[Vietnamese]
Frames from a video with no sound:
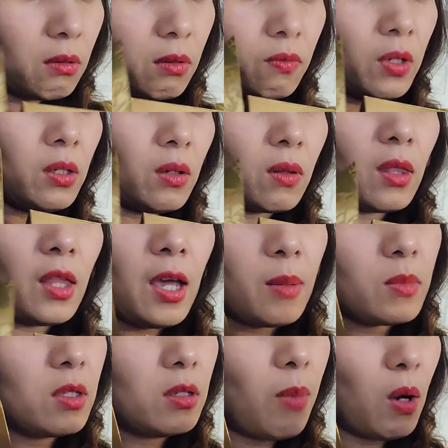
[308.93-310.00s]
vẫn còn
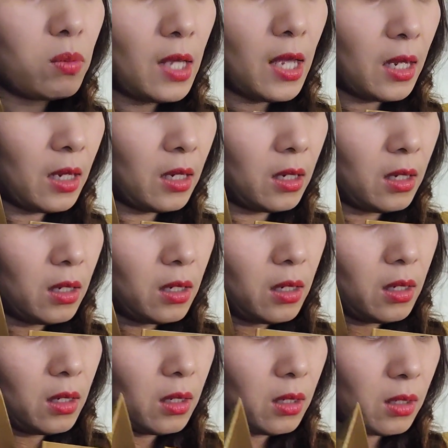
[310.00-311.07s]
tem chưa bóc ra
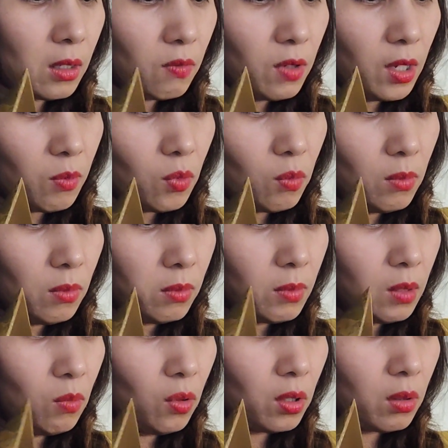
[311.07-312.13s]
tại vì em cũng
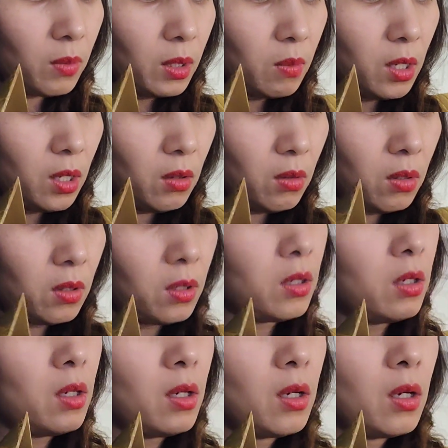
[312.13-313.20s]
mới mua được mấy bữa thôi
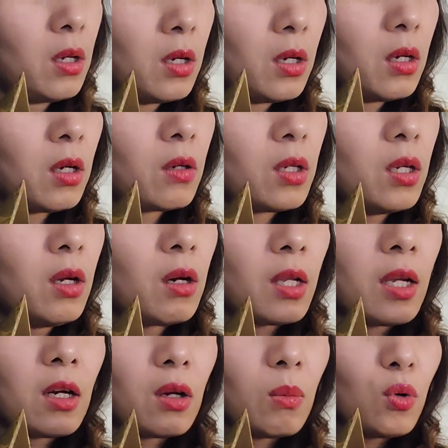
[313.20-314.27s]
còn cái lọ
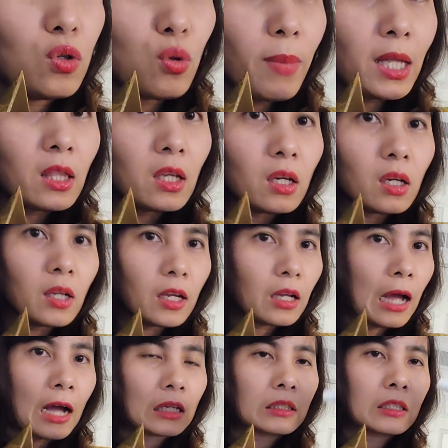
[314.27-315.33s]
này là lọ bôi cho mắt nha cái này là
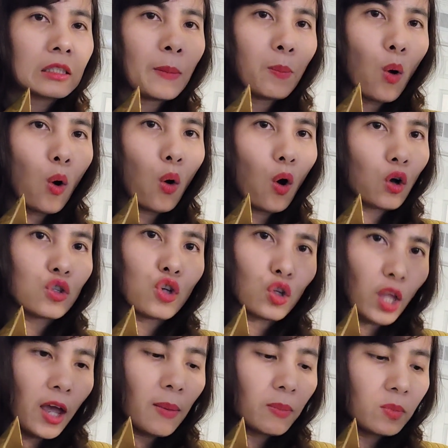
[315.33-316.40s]
hàng sample họ cho
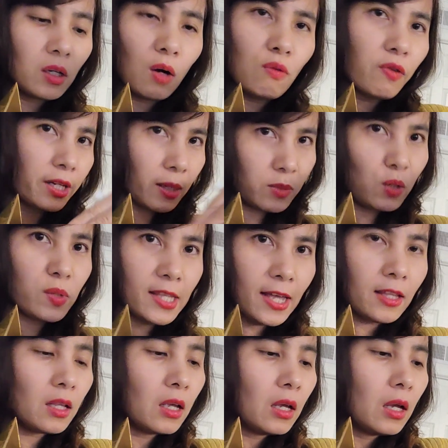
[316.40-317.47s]
thêm chứ không phải nằm trong
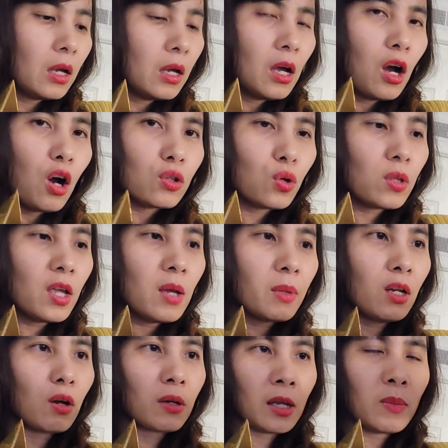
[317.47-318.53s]
set họ cho thêm cái
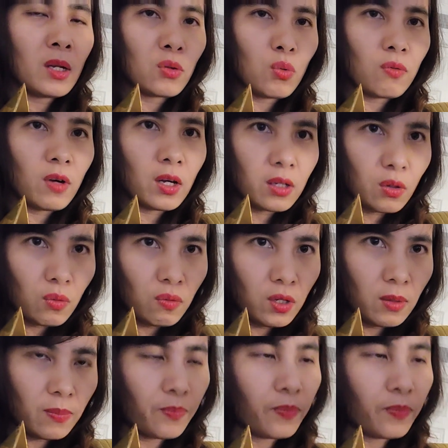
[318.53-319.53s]
lọ này mới là tuyệt vời này quý vị